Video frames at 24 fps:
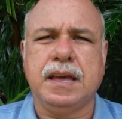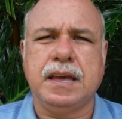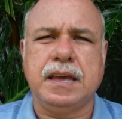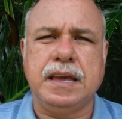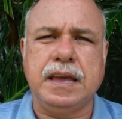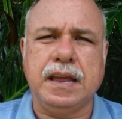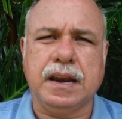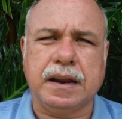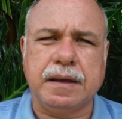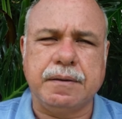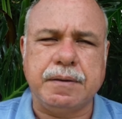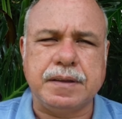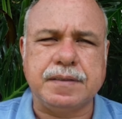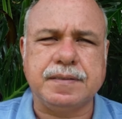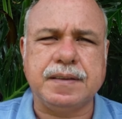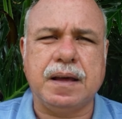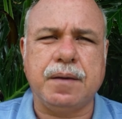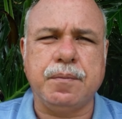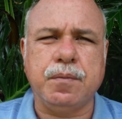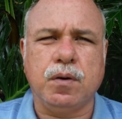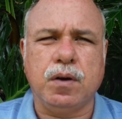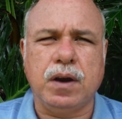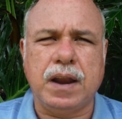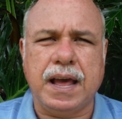y
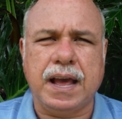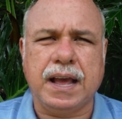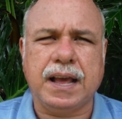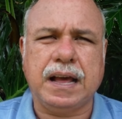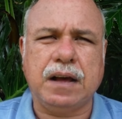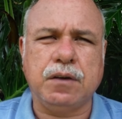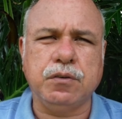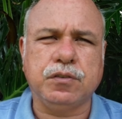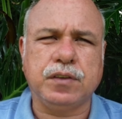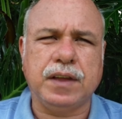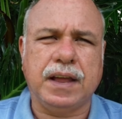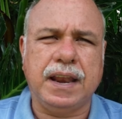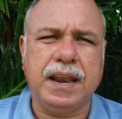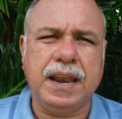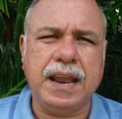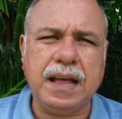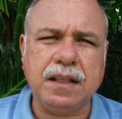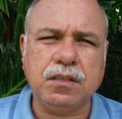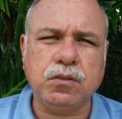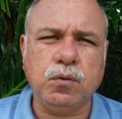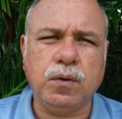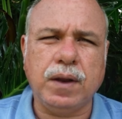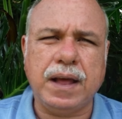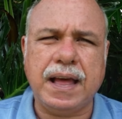revisamos las causas
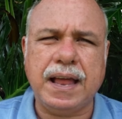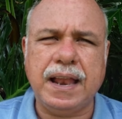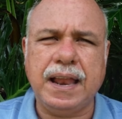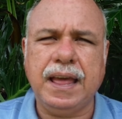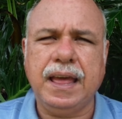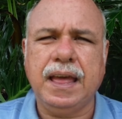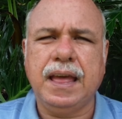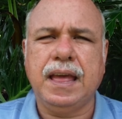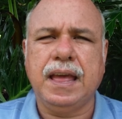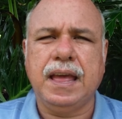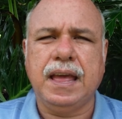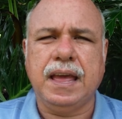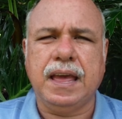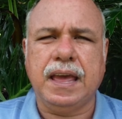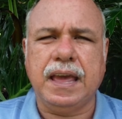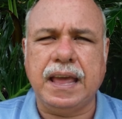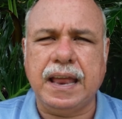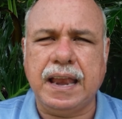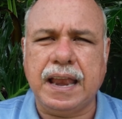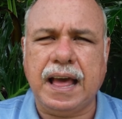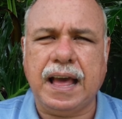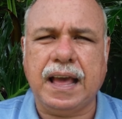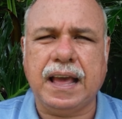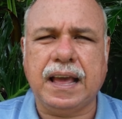naturales
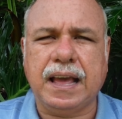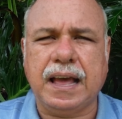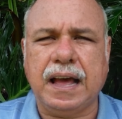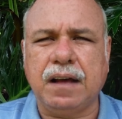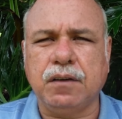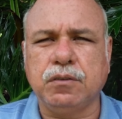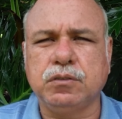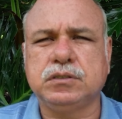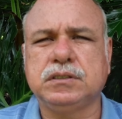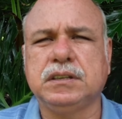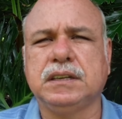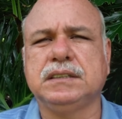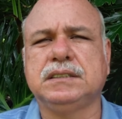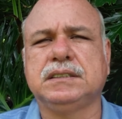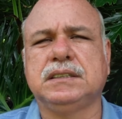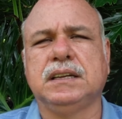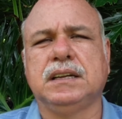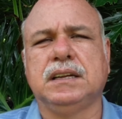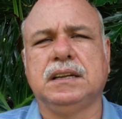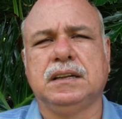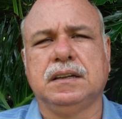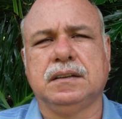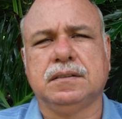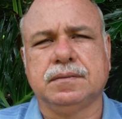y las causas